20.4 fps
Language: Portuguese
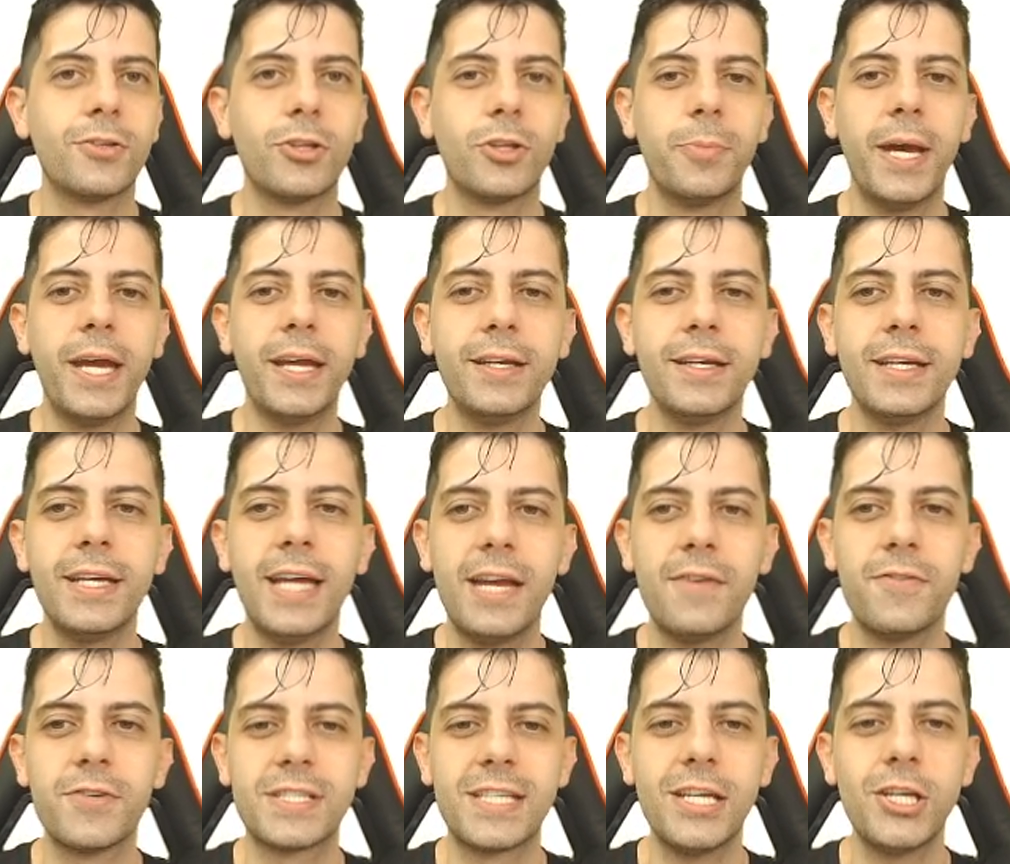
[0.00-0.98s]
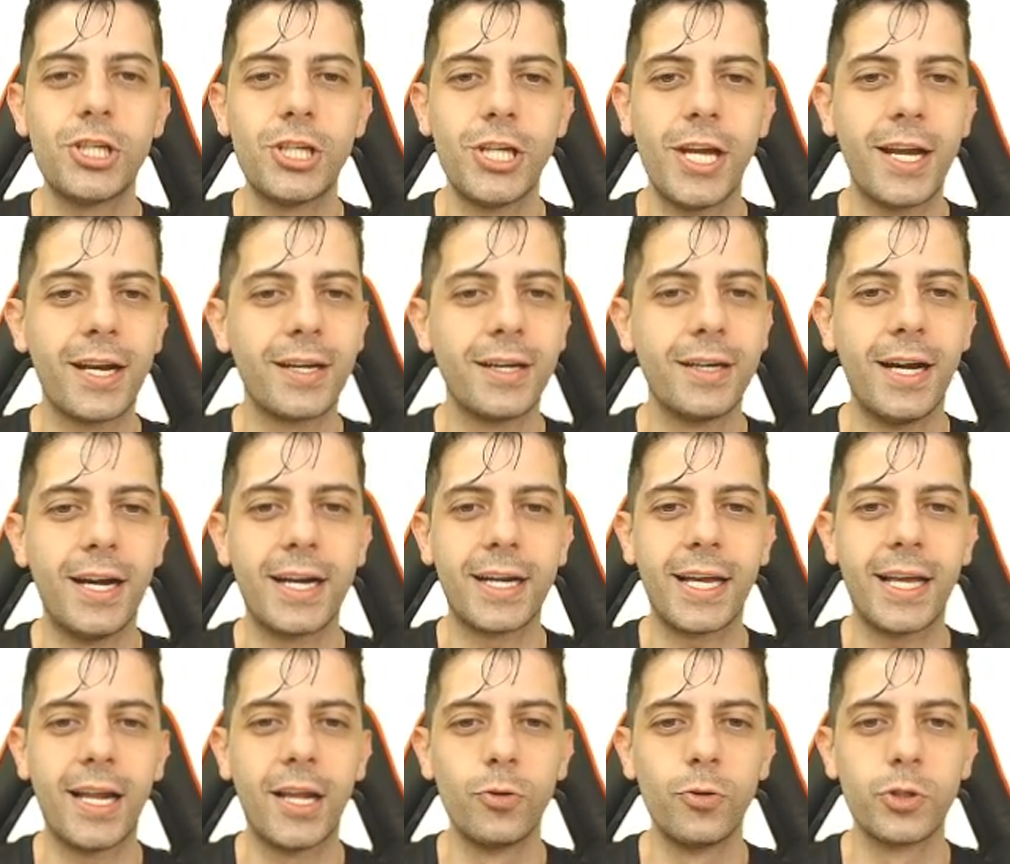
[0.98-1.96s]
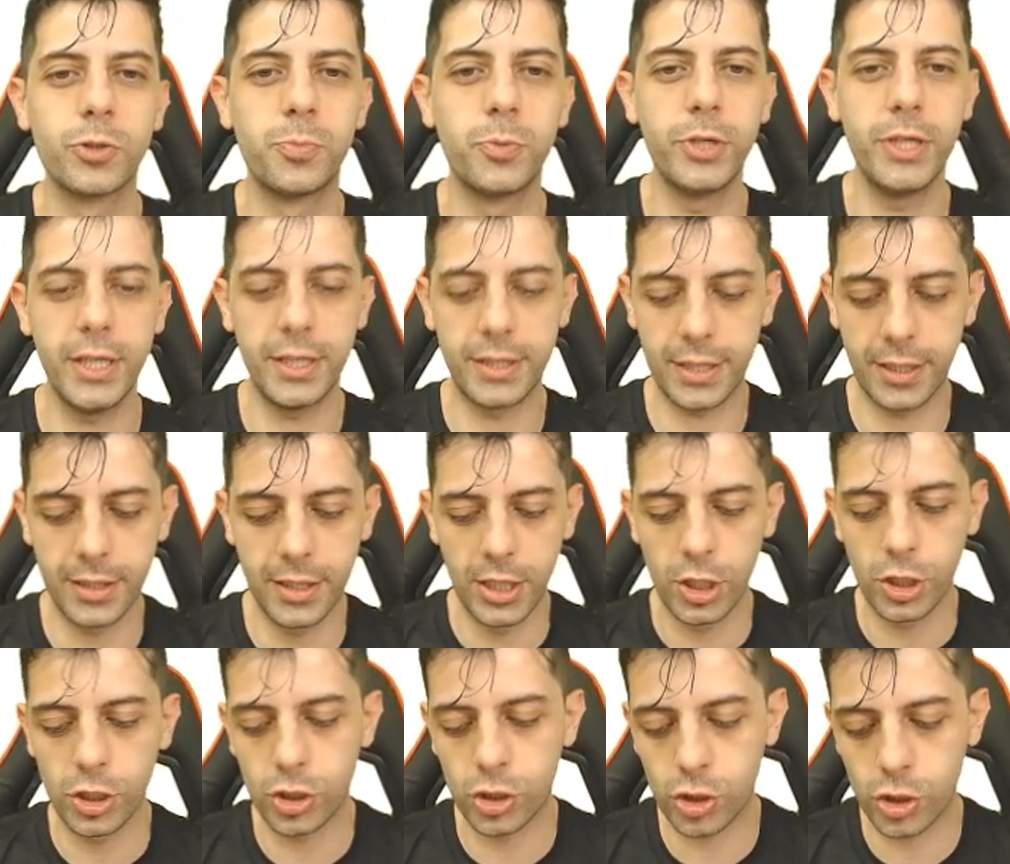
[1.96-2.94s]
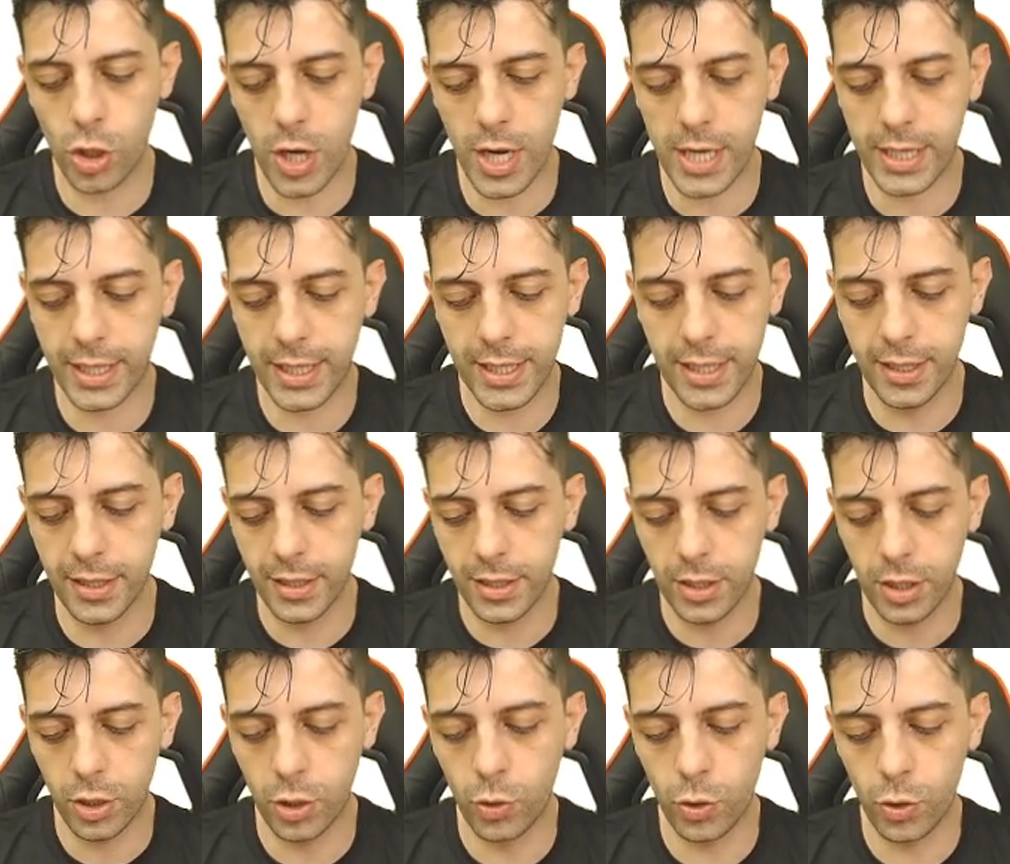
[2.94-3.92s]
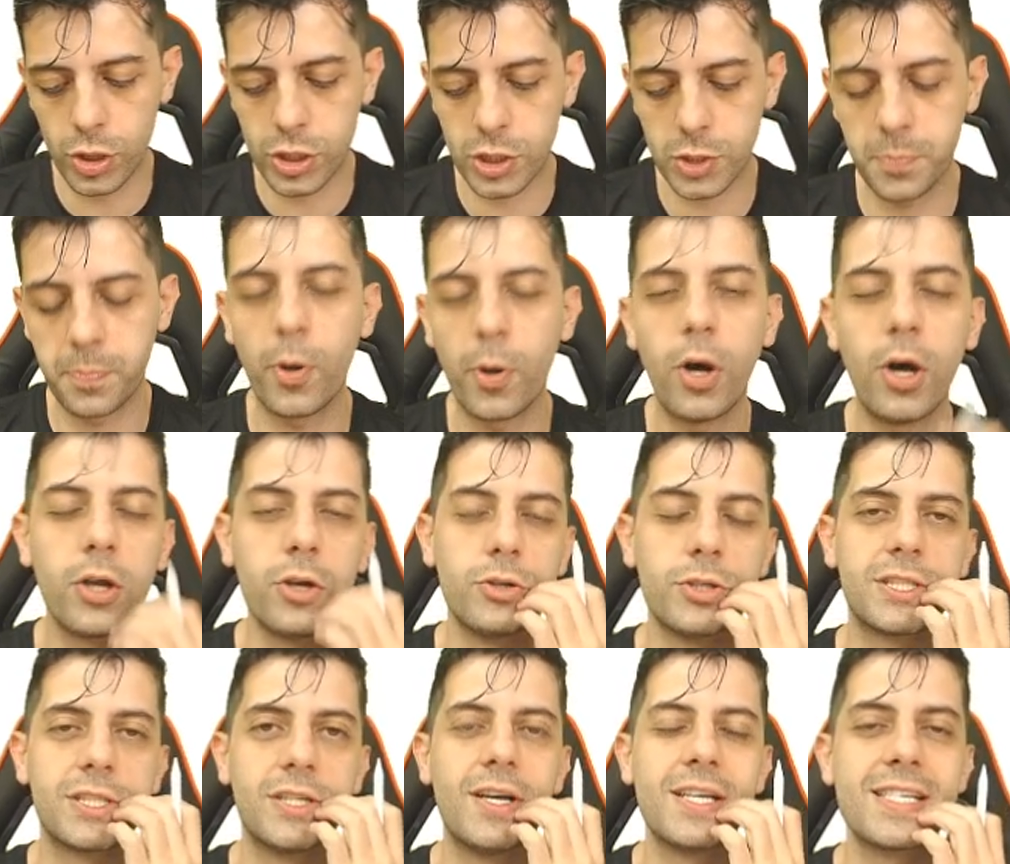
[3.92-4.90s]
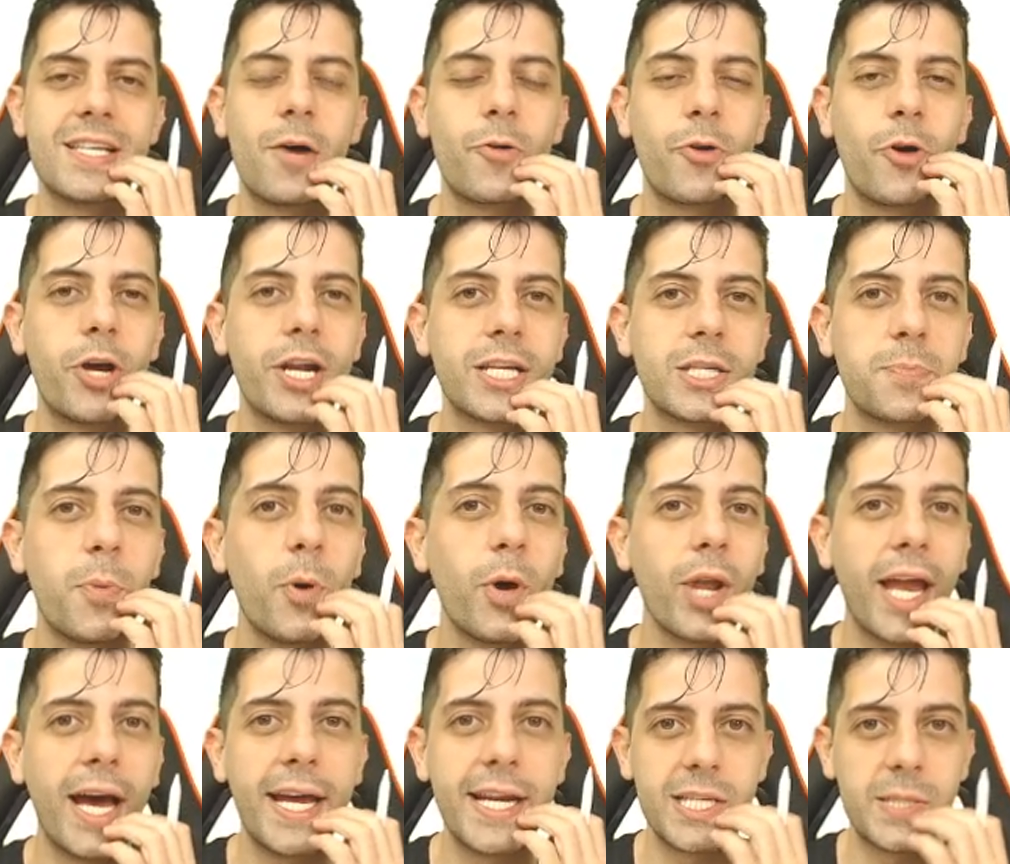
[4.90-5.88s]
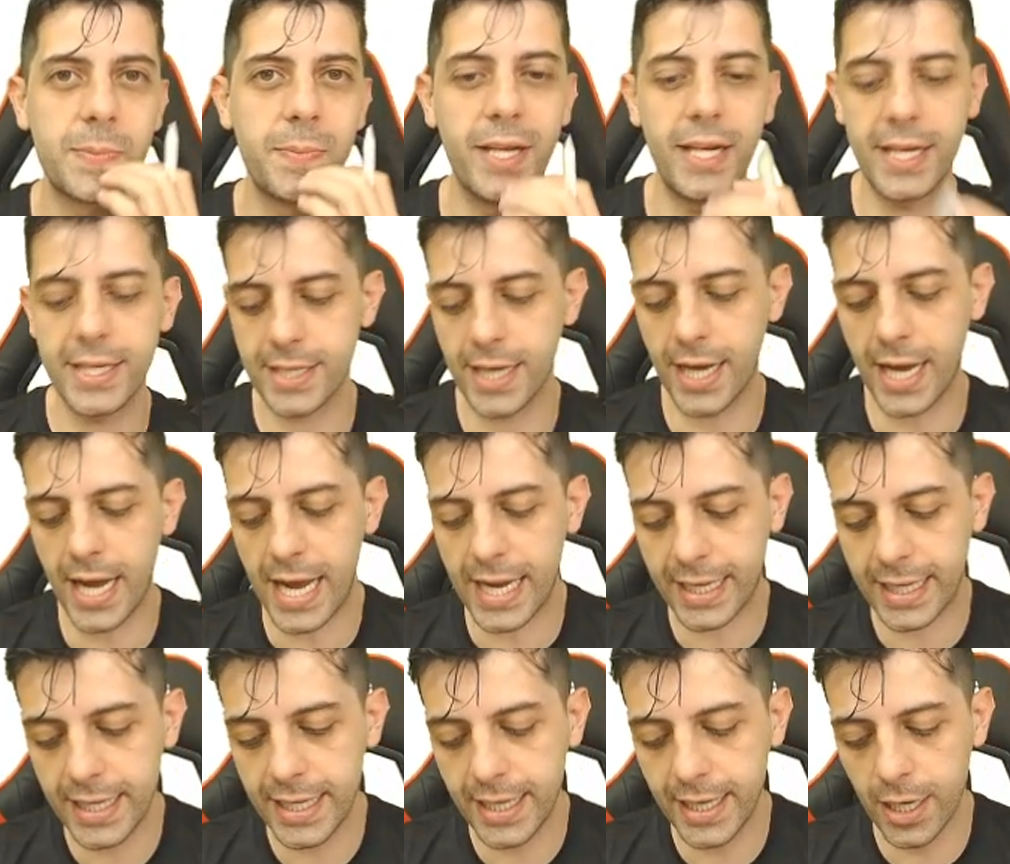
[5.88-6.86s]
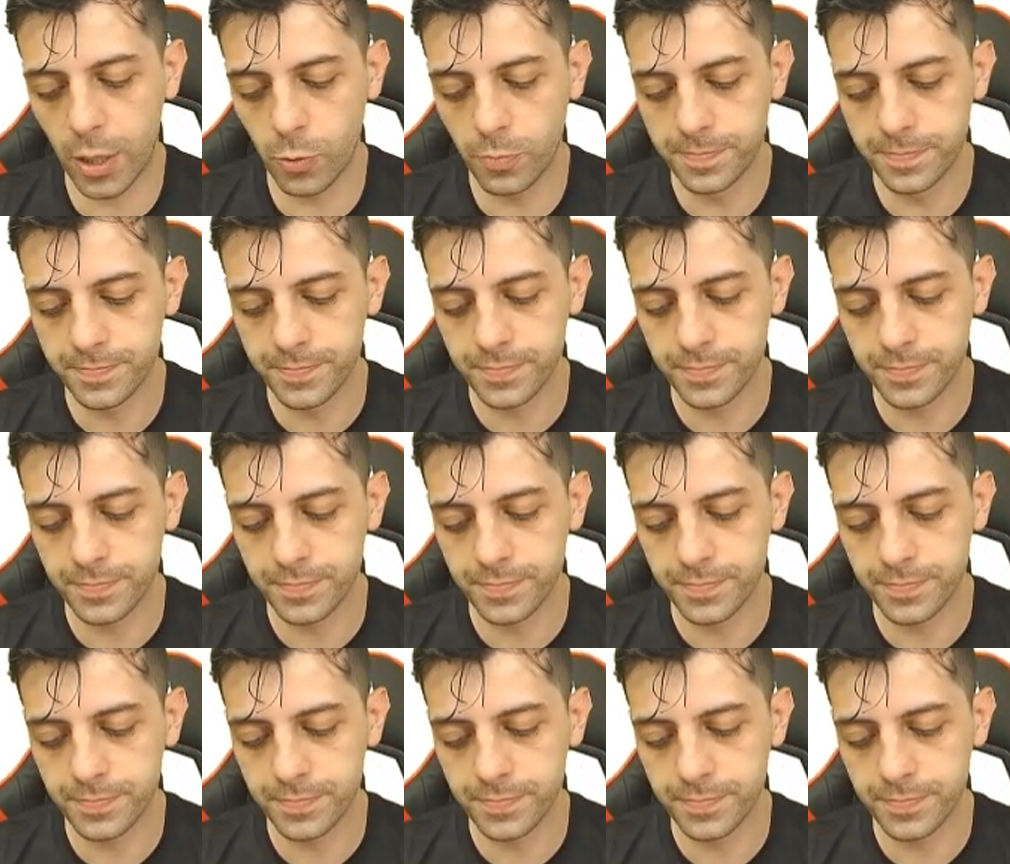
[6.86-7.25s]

Tá bem? E aí você enxerga aquela luz bonita só aqui nos polos, são as auroras polares, beleza? Aqui não